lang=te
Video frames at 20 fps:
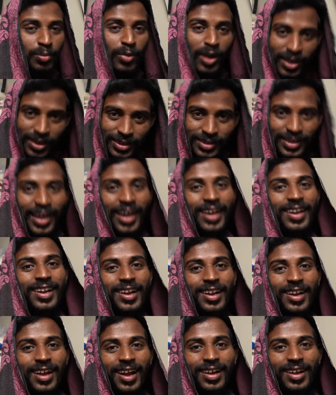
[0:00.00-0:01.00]
మన
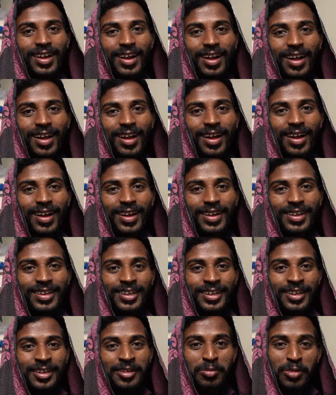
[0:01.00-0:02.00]
సాయన్న అక్క
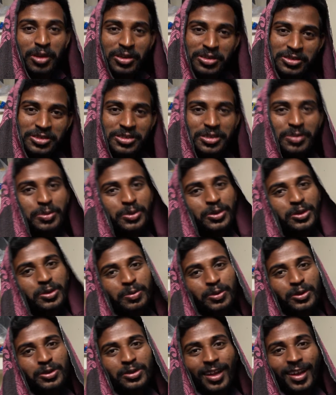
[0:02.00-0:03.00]
మంచిగా పొద్దు
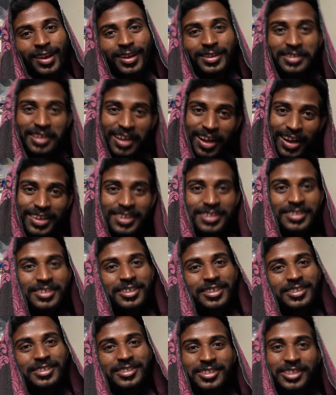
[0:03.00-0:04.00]
పొద్దుగల్లా స్నానం
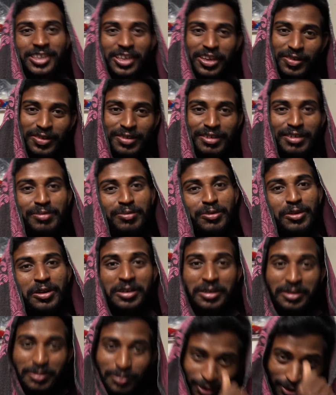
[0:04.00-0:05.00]
చేసి దేవునికి
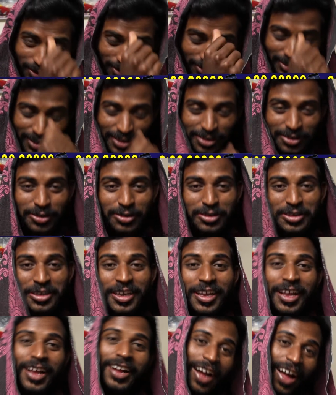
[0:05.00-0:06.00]
మొక్కి బొట్టు పెట్టుకొని
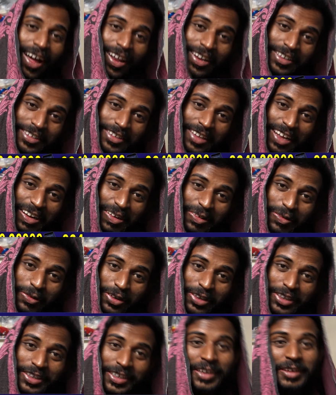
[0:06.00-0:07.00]
కాలేజ్ దాకా
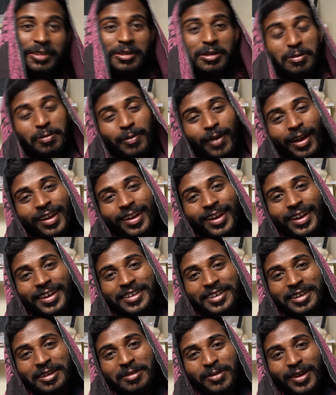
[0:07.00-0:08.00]
పోయి మళ్ళీ
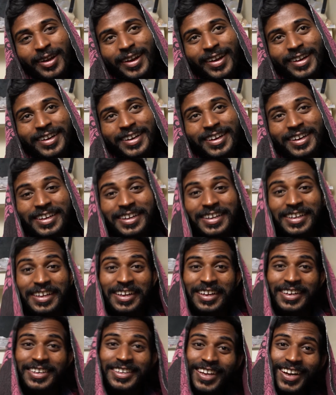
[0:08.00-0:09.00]
ఇంటకు మళ్ళీ
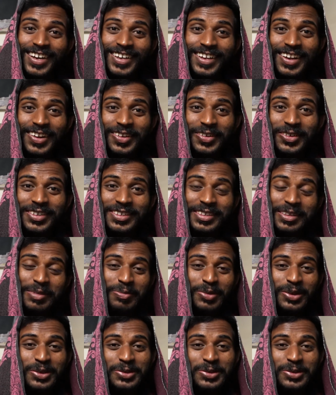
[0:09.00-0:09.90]
థియేటర్కి పోయి సినిమా